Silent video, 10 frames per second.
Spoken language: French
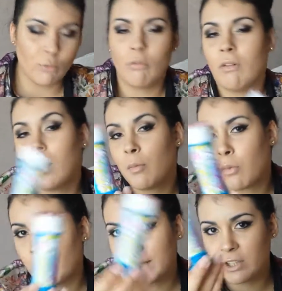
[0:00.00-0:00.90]
Donc voilà,
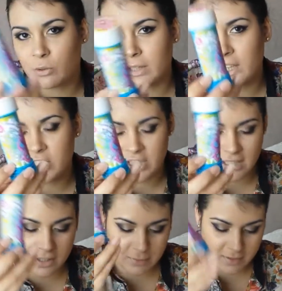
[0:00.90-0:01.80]
pour le prix, j'en ai racheté
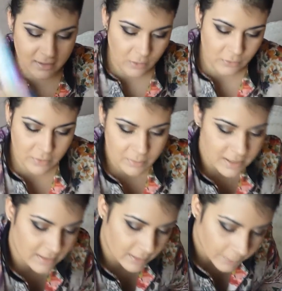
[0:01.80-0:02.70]
un. Comme ça, ça lui fait
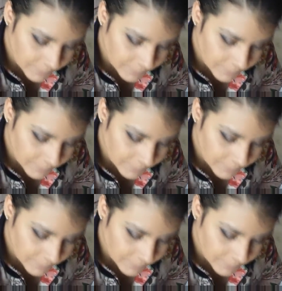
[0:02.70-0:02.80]
plaisir.